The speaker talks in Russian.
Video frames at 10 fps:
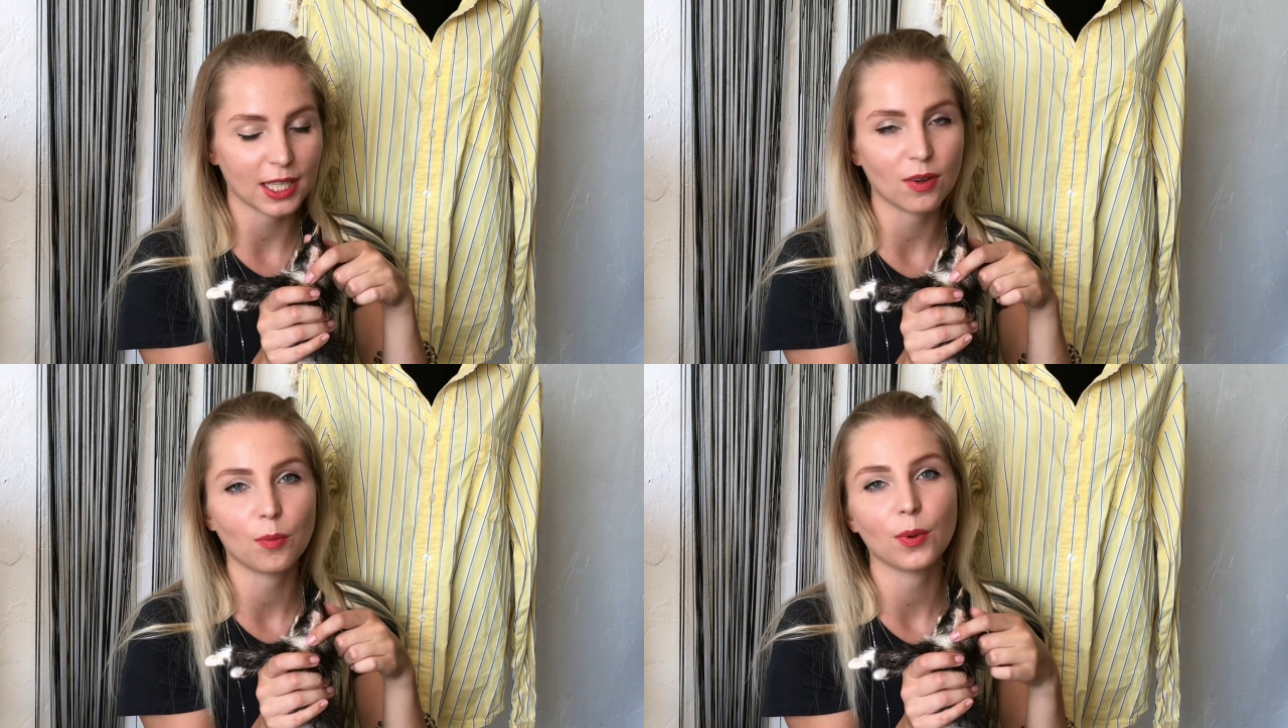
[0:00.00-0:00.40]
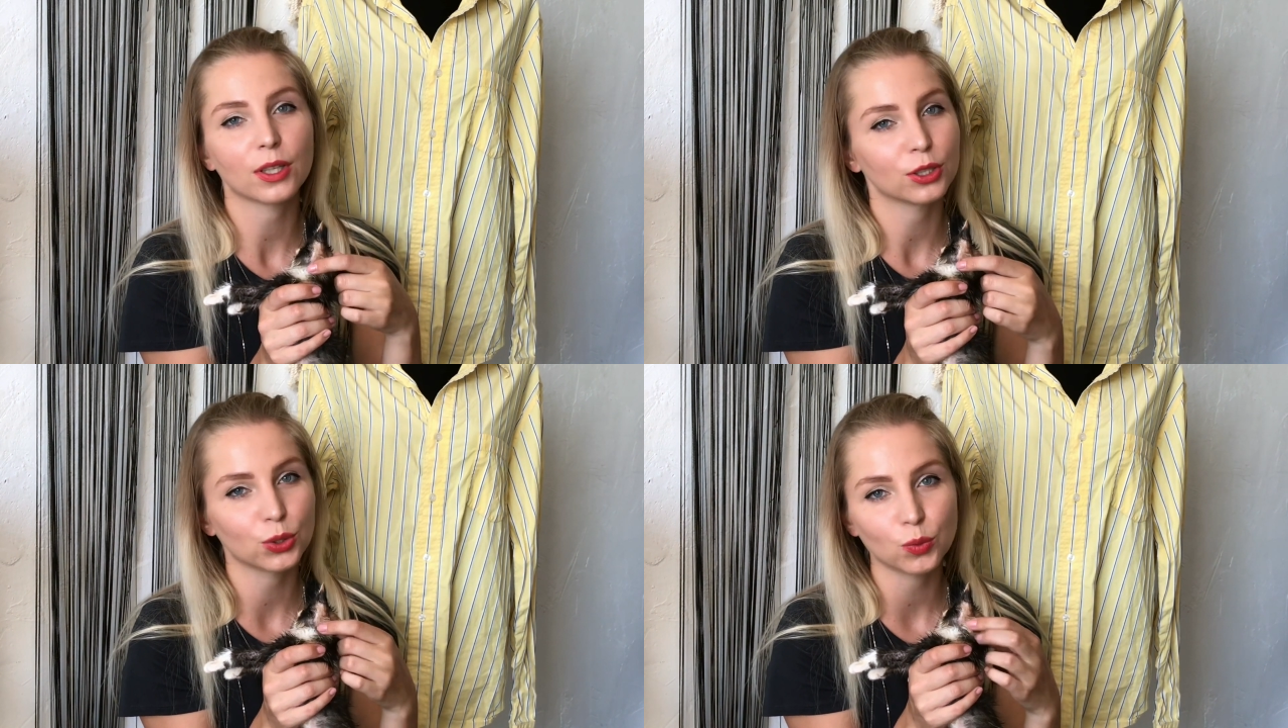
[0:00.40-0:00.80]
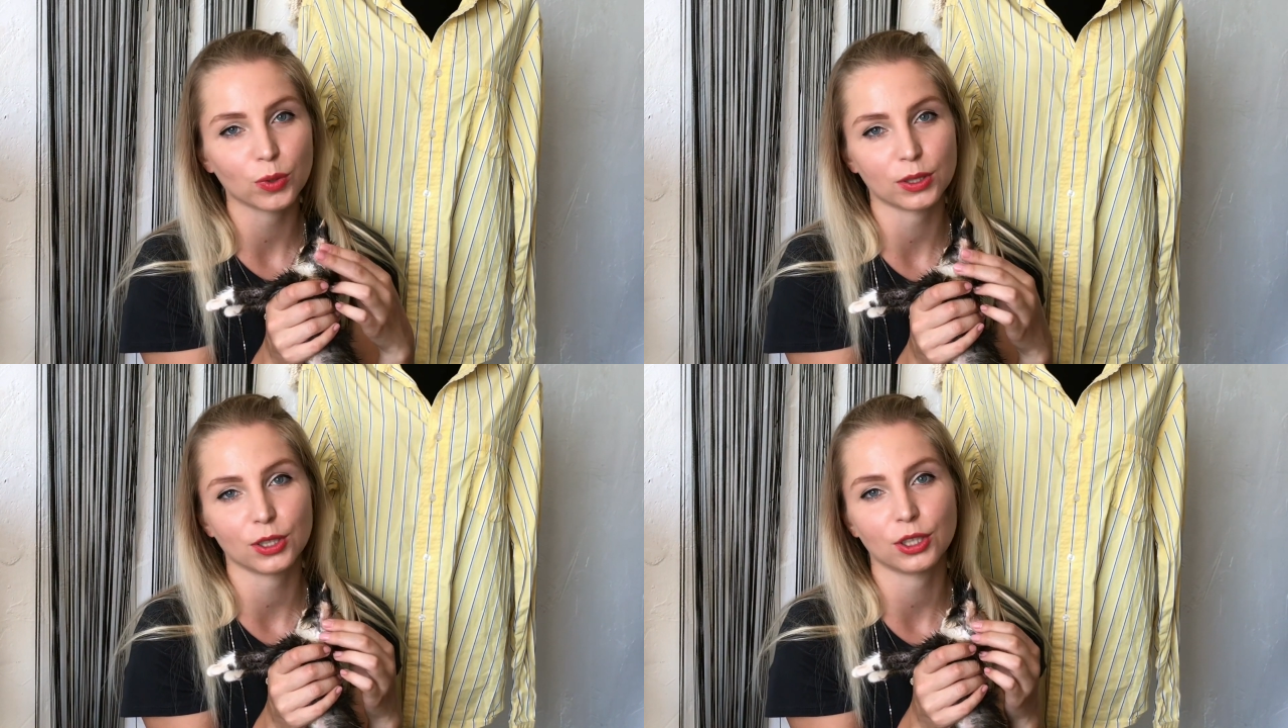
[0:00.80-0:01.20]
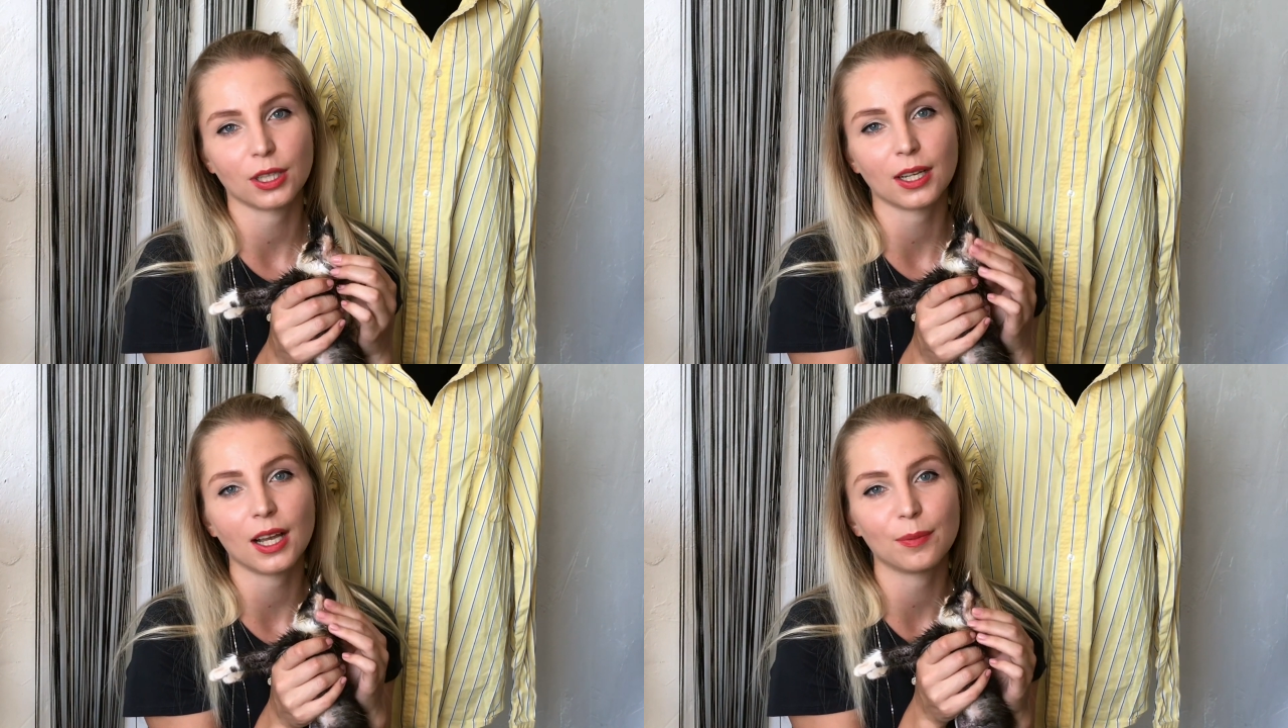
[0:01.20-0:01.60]
Я вам покажу просто,
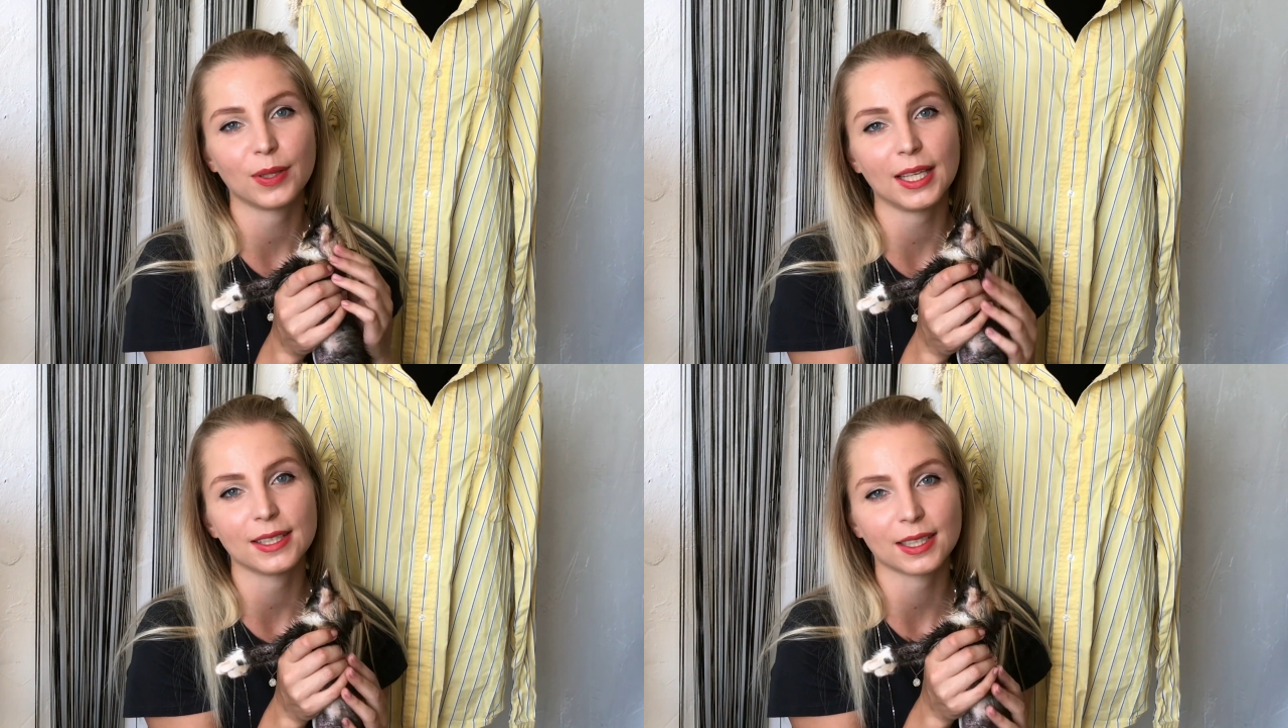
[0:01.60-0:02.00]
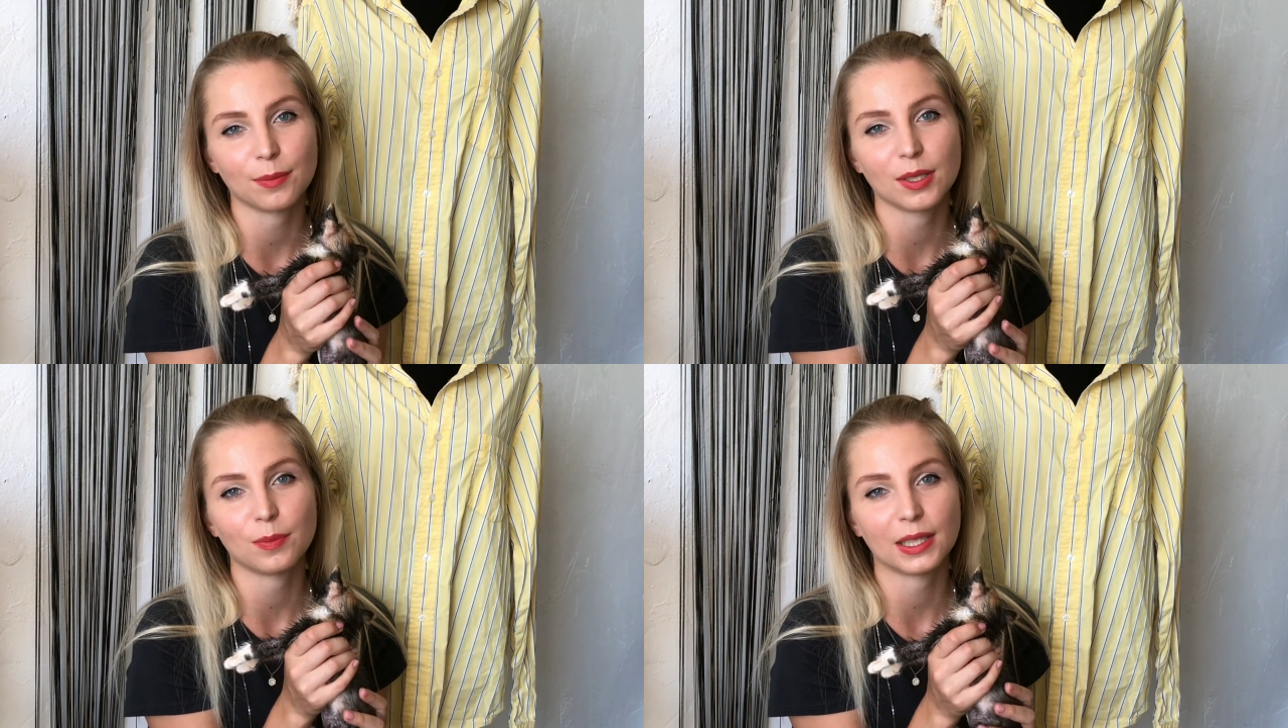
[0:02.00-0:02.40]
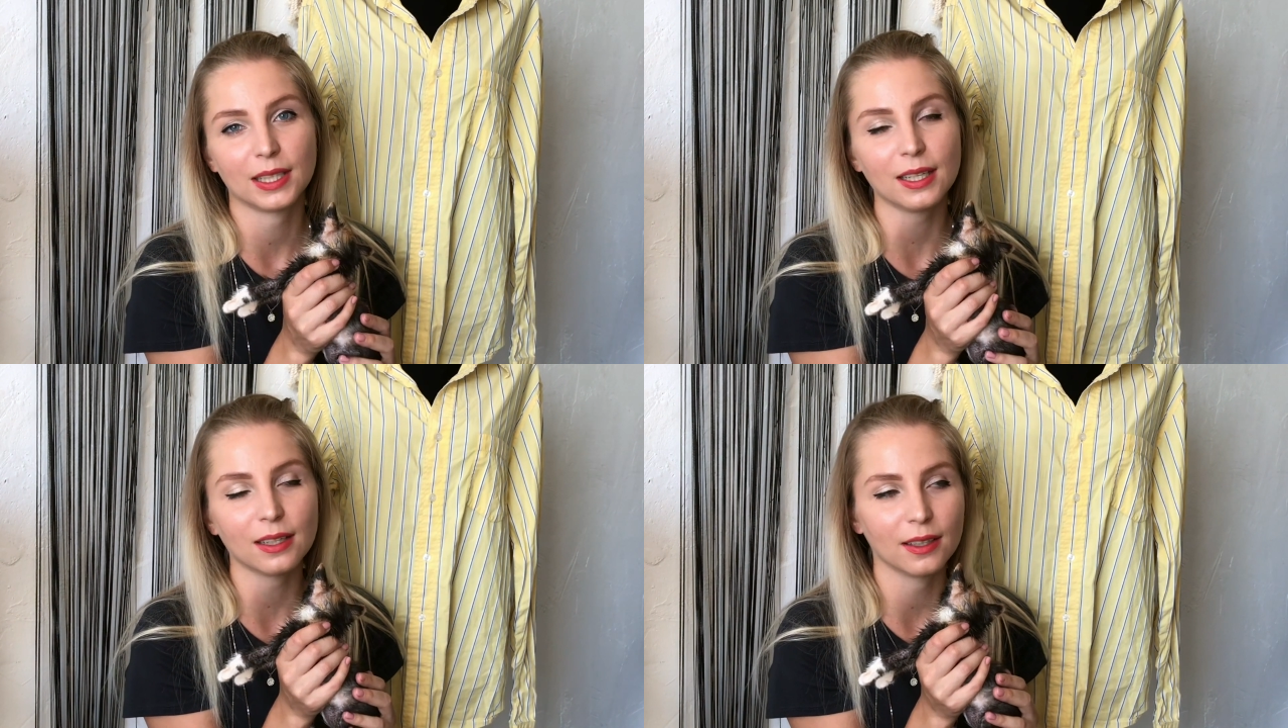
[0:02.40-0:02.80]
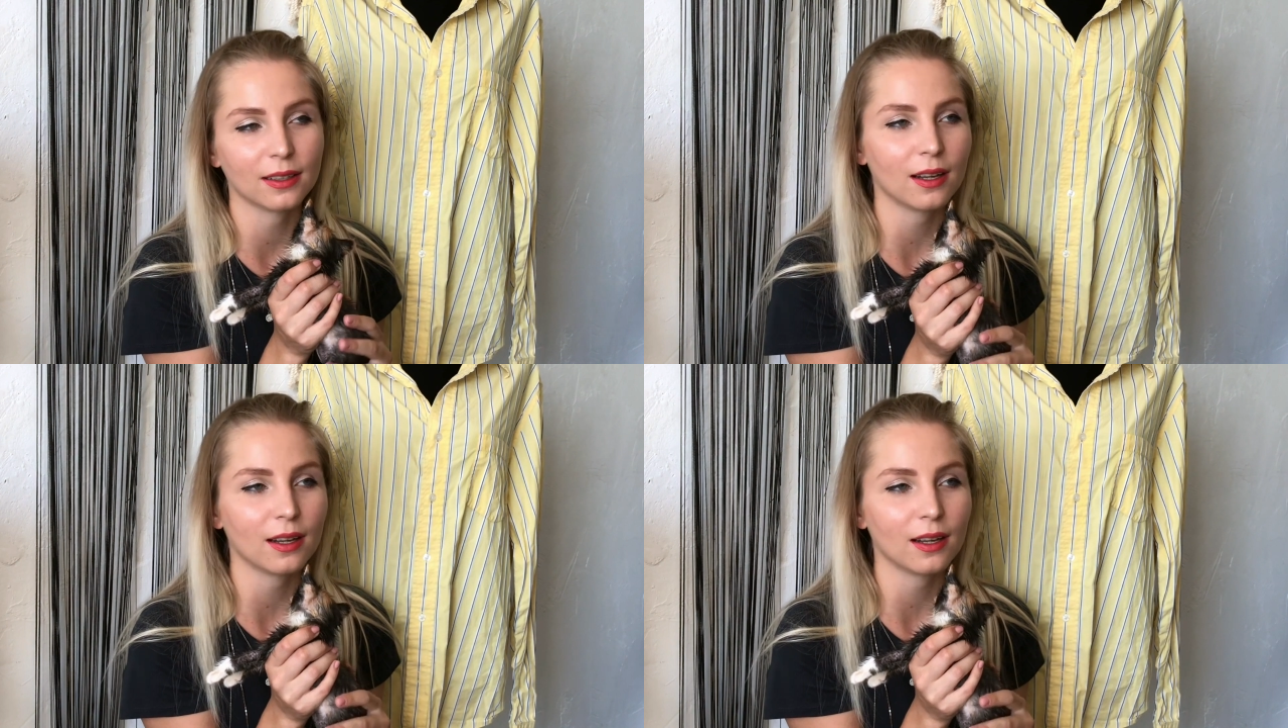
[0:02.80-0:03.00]
что какая прелесть ко мне приехала,